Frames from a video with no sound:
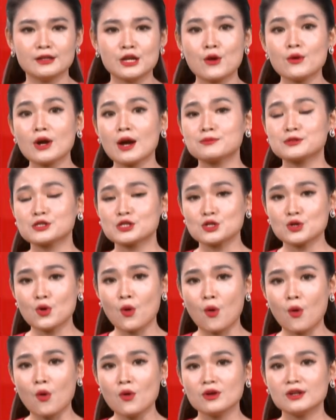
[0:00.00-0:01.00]
Nếu gặp sự
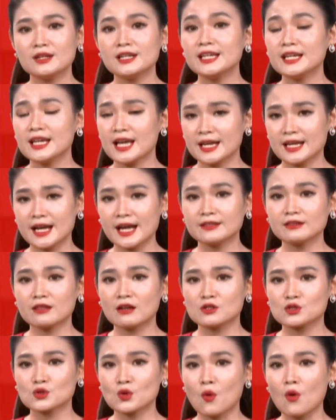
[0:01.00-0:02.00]
cố, liên hệ ngay
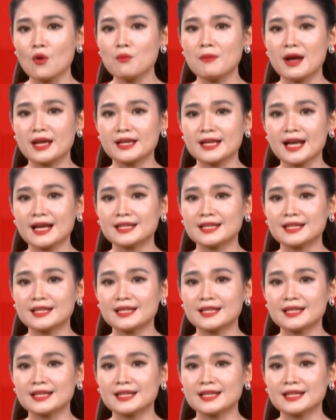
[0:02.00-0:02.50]
tần số bảy